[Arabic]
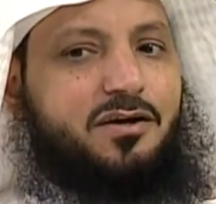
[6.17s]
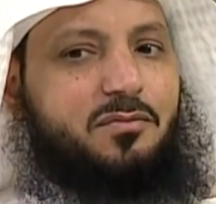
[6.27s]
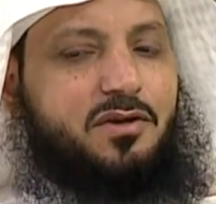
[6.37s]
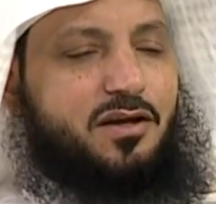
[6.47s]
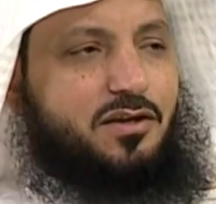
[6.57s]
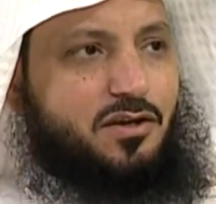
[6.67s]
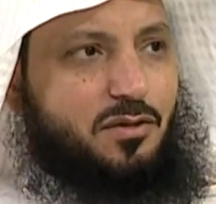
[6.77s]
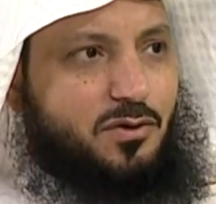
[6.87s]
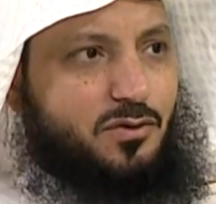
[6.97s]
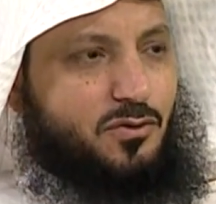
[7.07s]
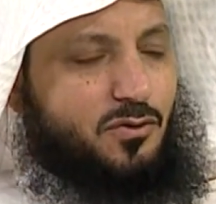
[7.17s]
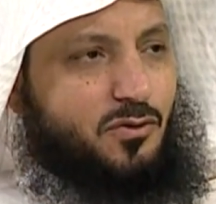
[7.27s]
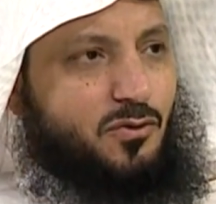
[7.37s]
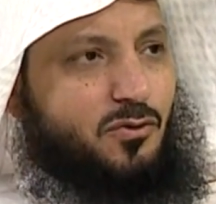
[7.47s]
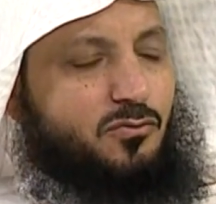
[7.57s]
من اهل اليمن
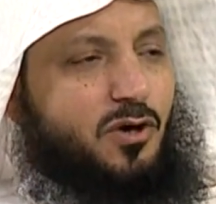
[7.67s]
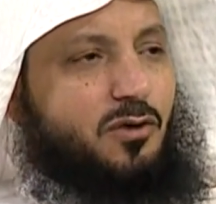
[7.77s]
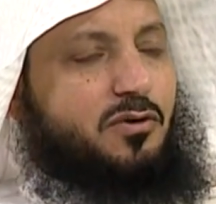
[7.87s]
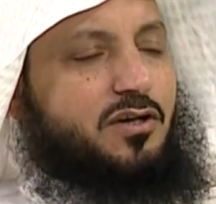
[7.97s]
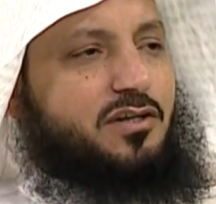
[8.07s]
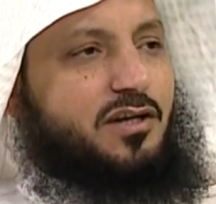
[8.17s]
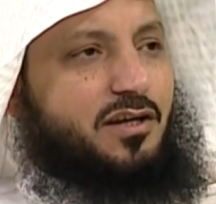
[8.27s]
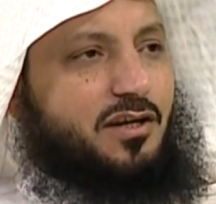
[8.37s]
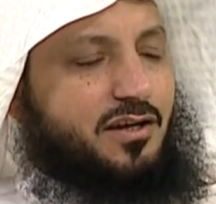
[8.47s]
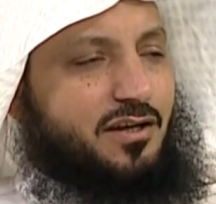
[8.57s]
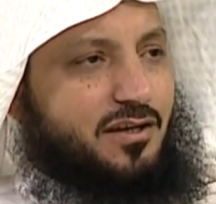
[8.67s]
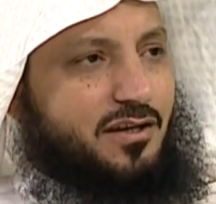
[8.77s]
واوقد له